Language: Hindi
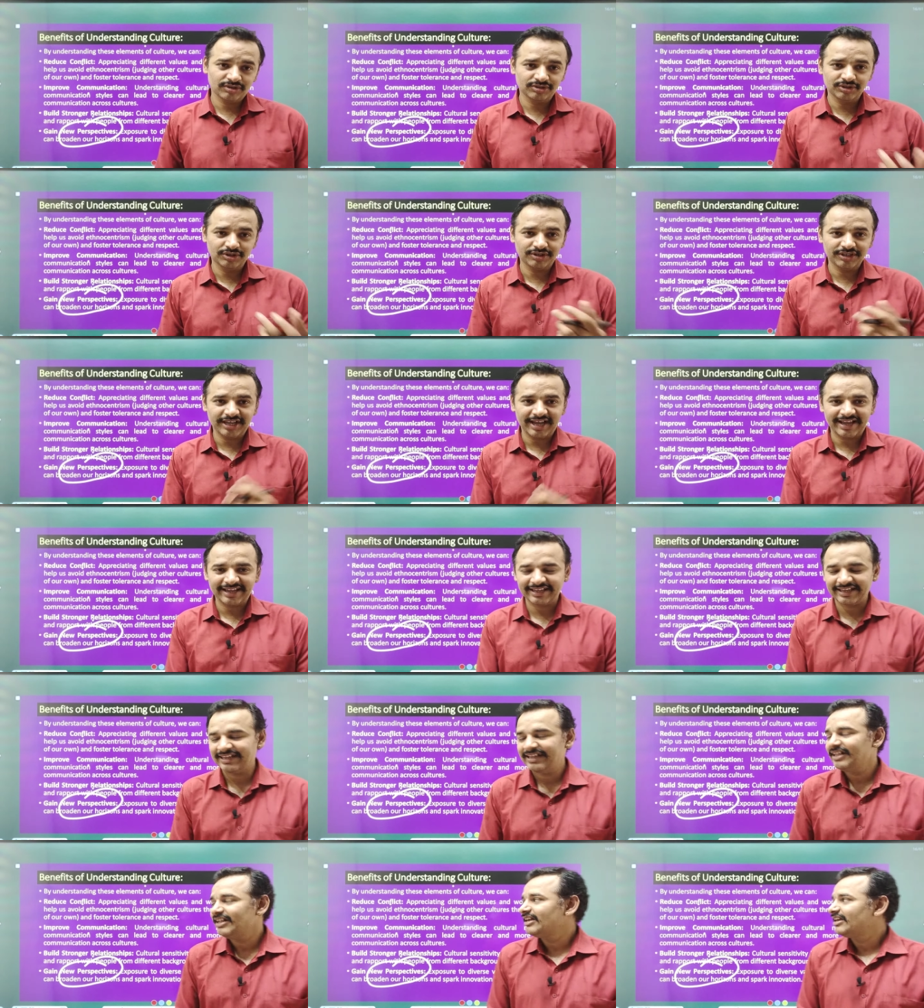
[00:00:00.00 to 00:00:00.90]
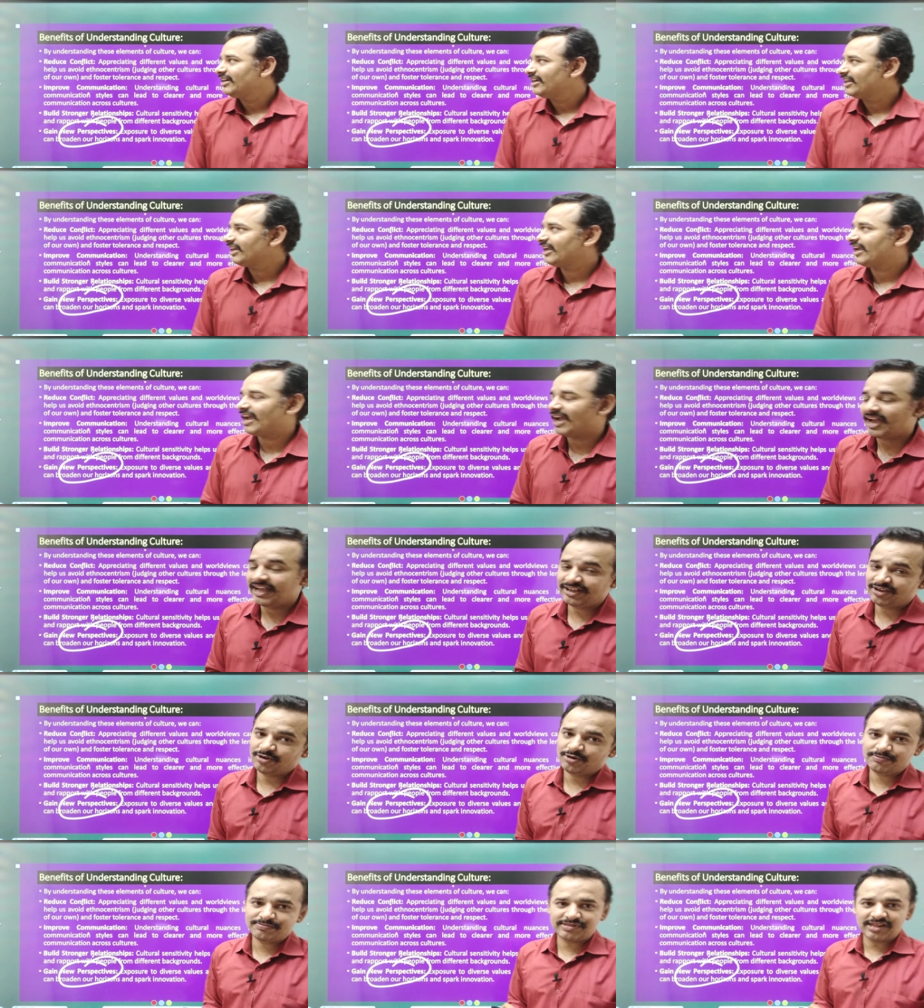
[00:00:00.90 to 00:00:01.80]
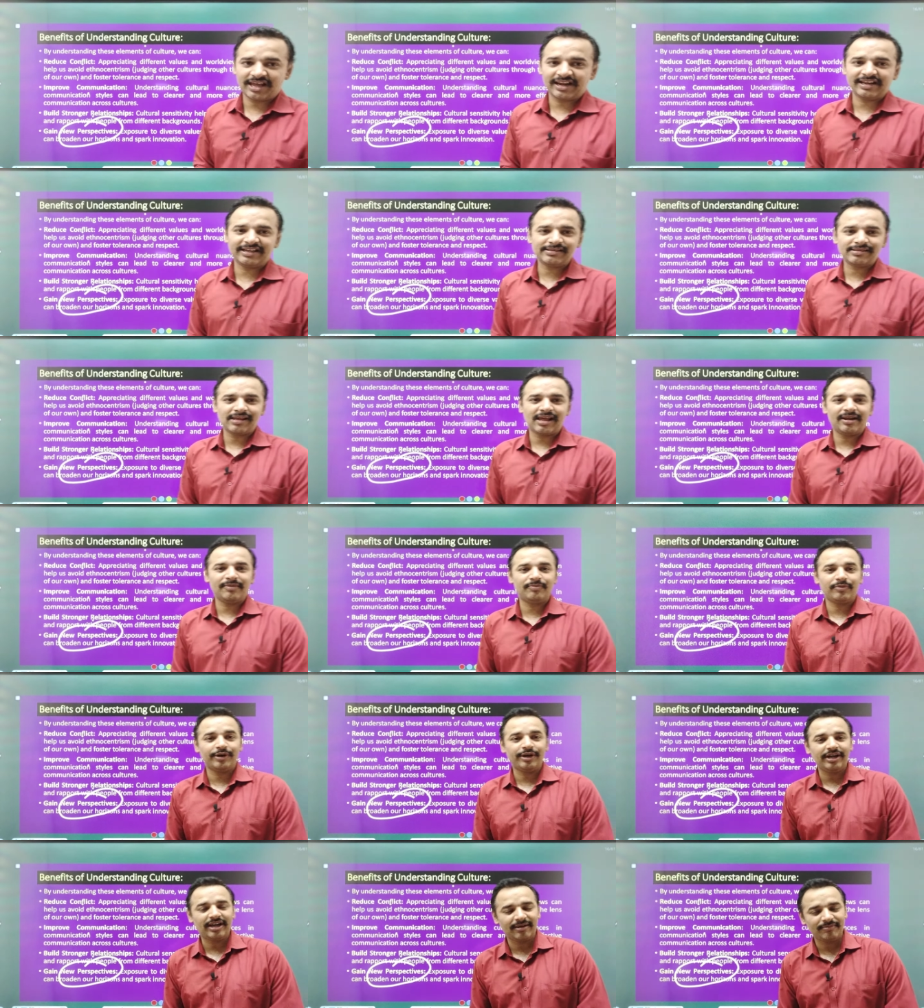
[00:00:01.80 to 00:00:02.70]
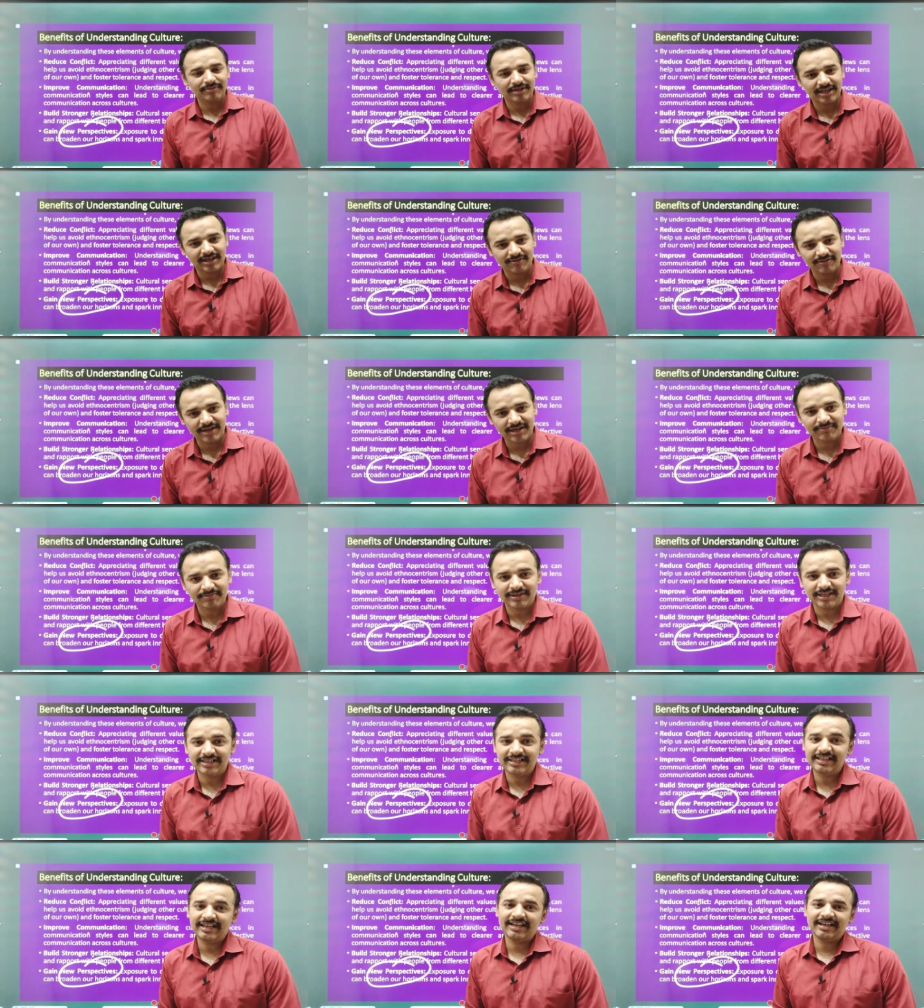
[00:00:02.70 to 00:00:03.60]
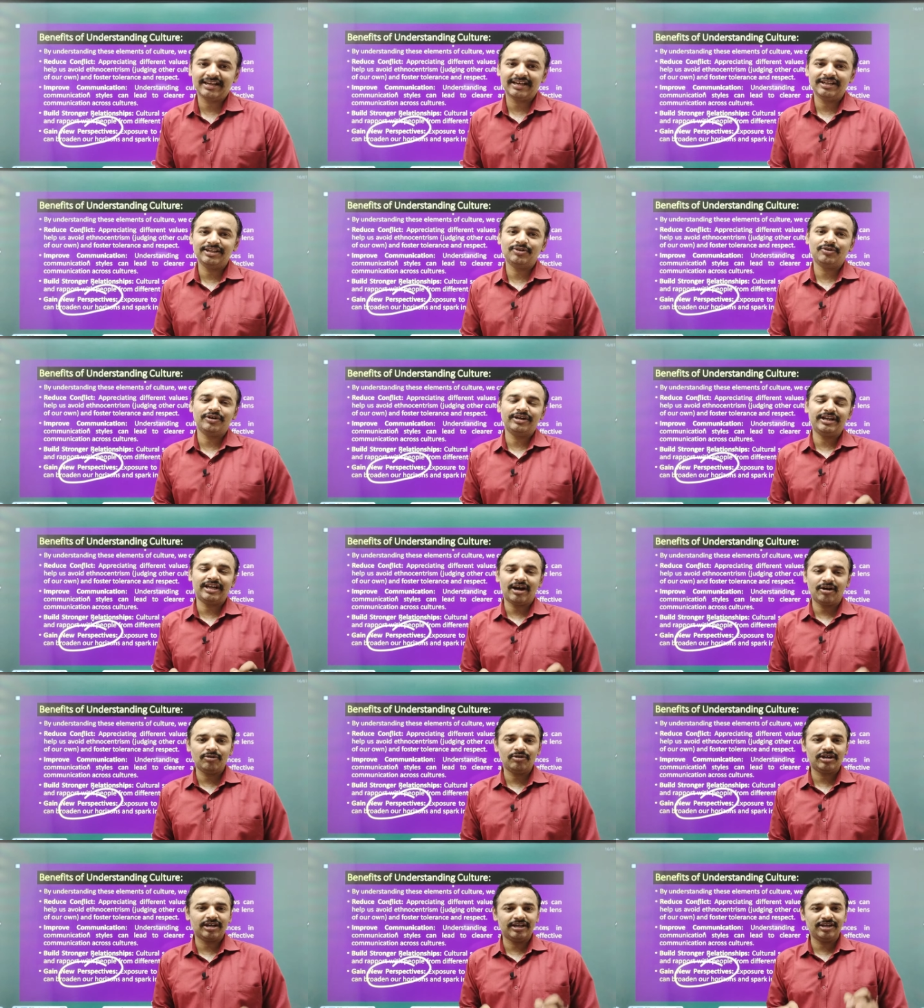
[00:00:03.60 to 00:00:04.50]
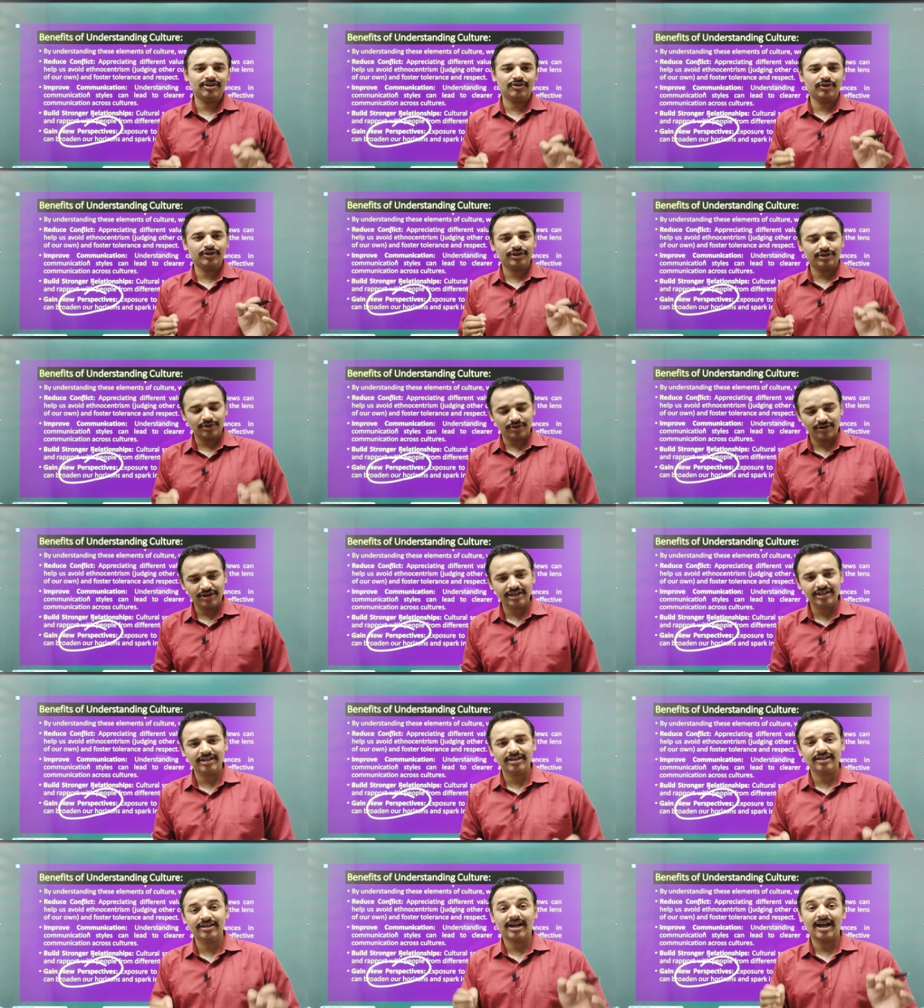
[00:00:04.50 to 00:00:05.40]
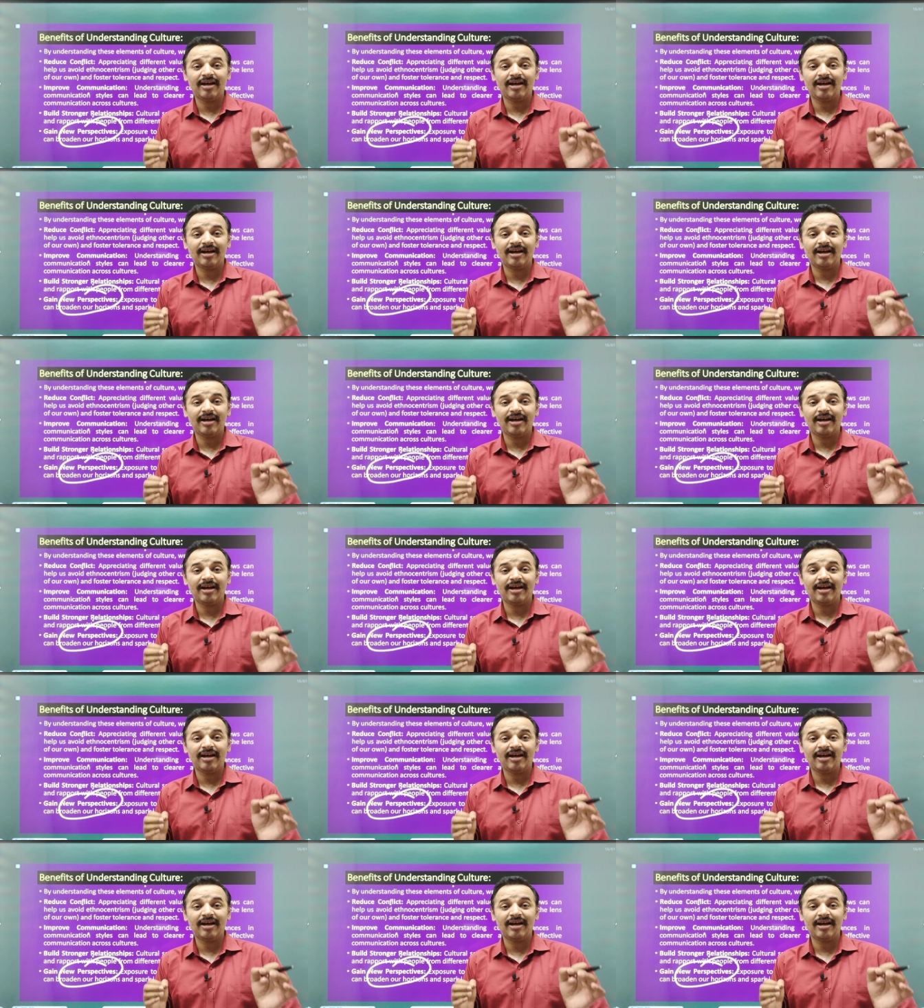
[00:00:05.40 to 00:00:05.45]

जुड़ जाएंगे ठीक है आई होप सारे के सारे पॉइंट आपने कवर अप कर लिए हैं कहीं कोई डाउट कहीं कोई थ्योरी